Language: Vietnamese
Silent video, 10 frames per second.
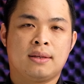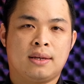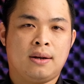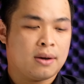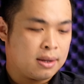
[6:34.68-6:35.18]

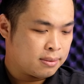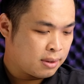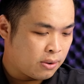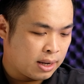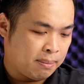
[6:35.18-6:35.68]
thì đó
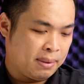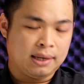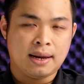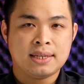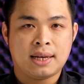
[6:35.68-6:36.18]
con này
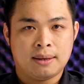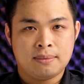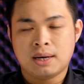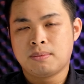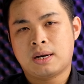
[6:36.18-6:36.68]
mình đã trải nghiệm
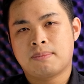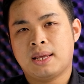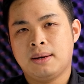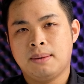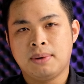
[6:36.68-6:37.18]
nó gần một năm
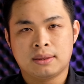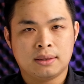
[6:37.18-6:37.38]
nay nên mình